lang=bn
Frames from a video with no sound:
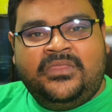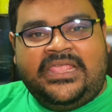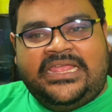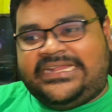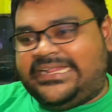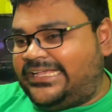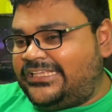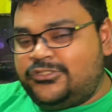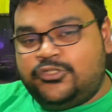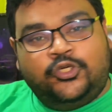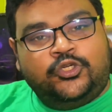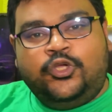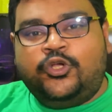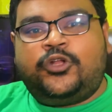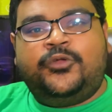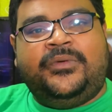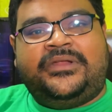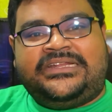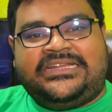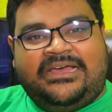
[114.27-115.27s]
এটাকে ছোট
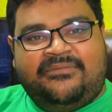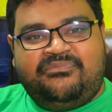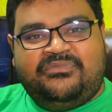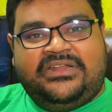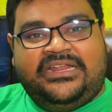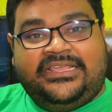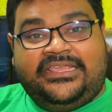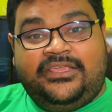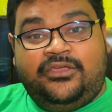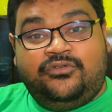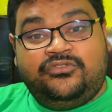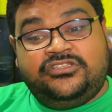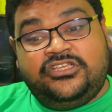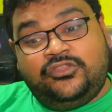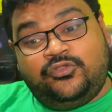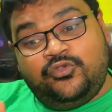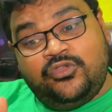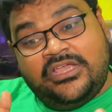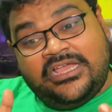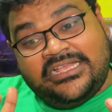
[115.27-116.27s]
করবেন না আপনারা কেউ যে
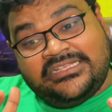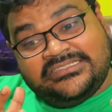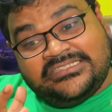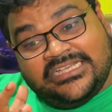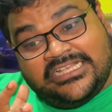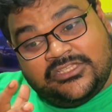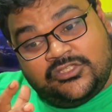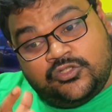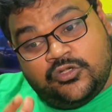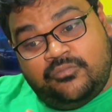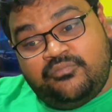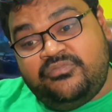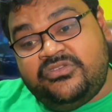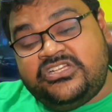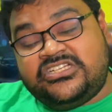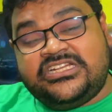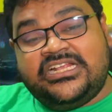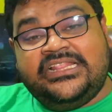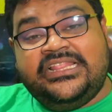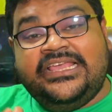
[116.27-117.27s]
দুই
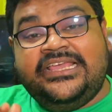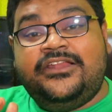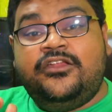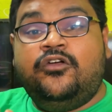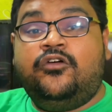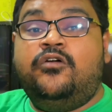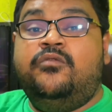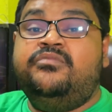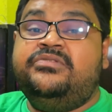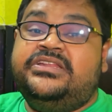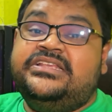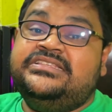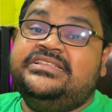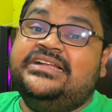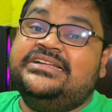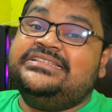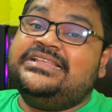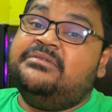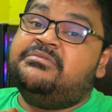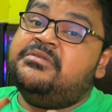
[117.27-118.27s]
সালে এরকম টিজার
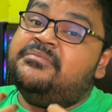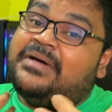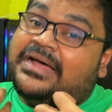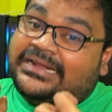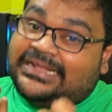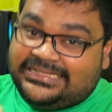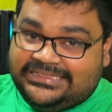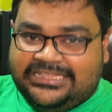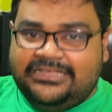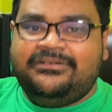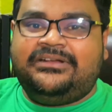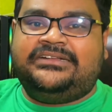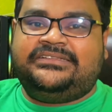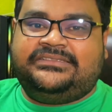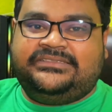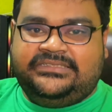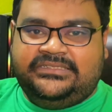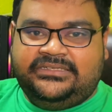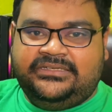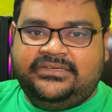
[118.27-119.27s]
যে আমি বানাইতে
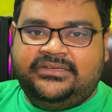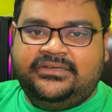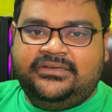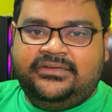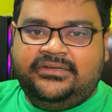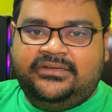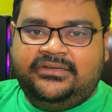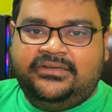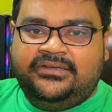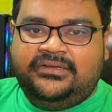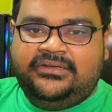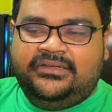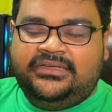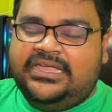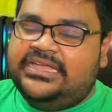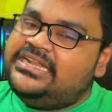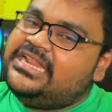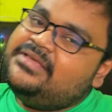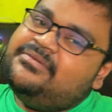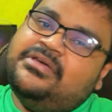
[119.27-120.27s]
পারছি
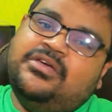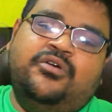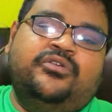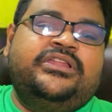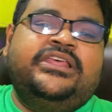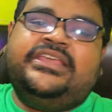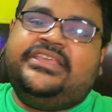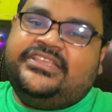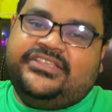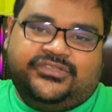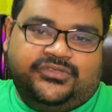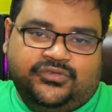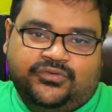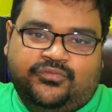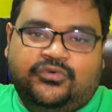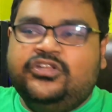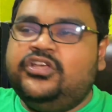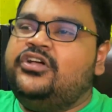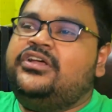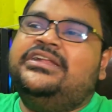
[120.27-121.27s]
এটাই ভাই অনেক কিছু
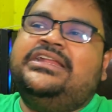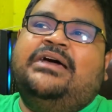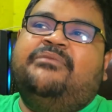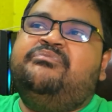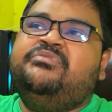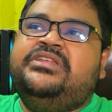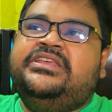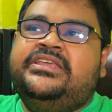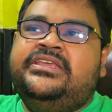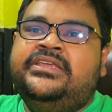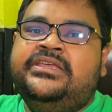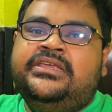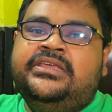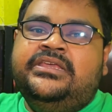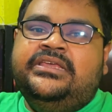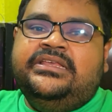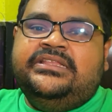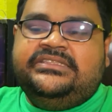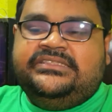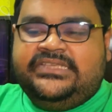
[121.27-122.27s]
মনে করেন আপনি
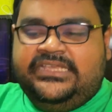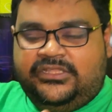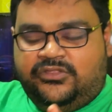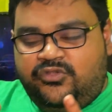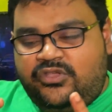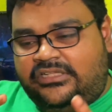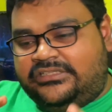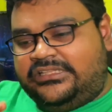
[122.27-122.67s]
যে দুই